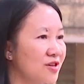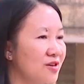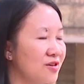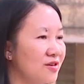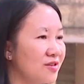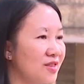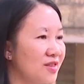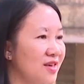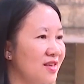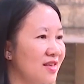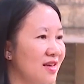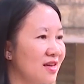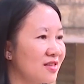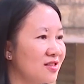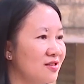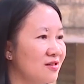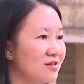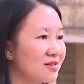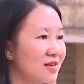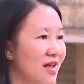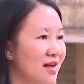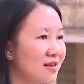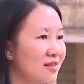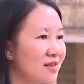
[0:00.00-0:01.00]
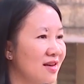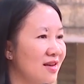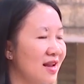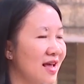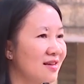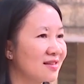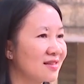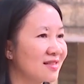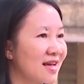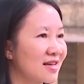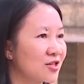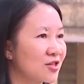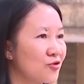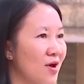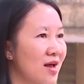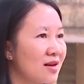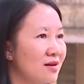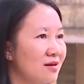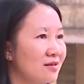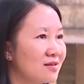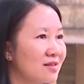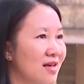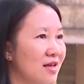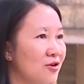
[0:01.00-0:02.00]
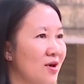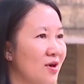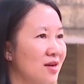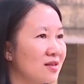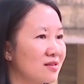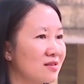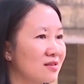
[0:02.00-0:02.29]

học sinh tham gia cái kỳ thi tốt nghiệp trung học phổ thông.